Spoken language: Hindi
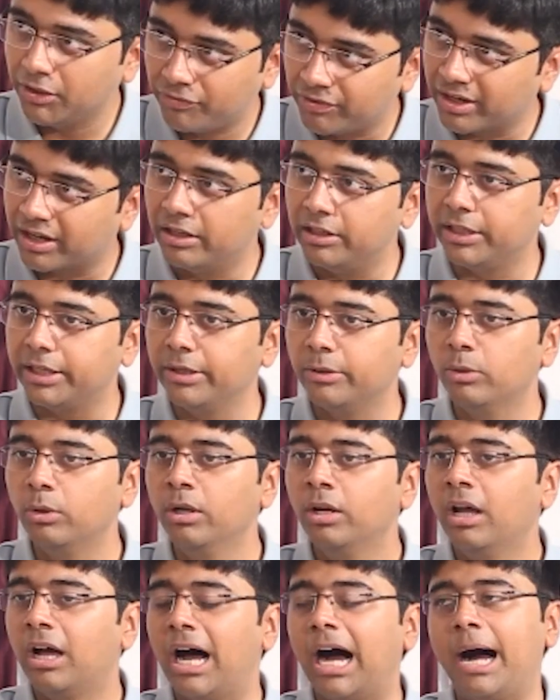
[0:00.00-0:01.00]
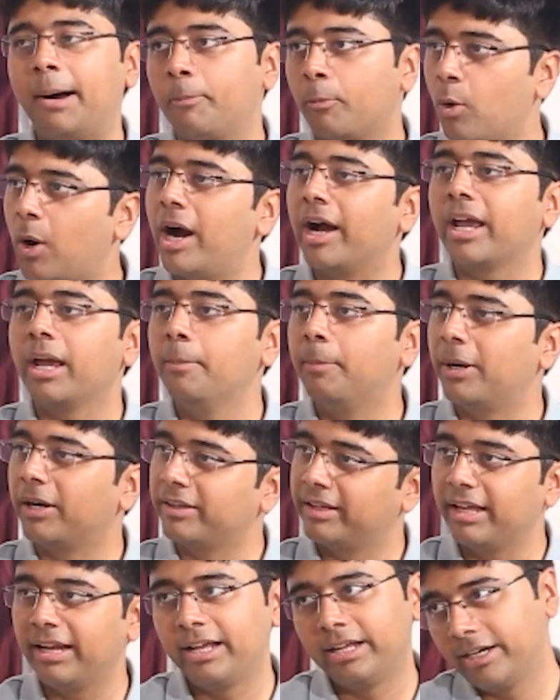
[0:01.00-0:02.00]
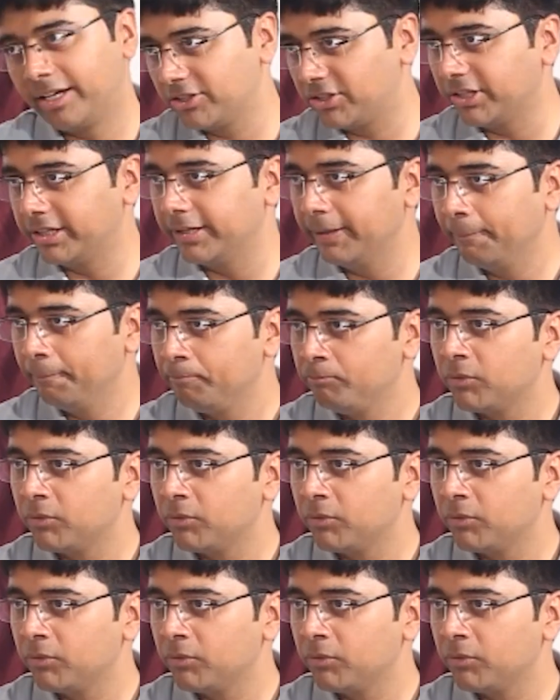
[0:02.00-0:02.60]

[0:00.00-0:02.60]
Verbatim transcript: डिफ़िकल्टी हो आपको आगे बढ़ते रहना चाहिए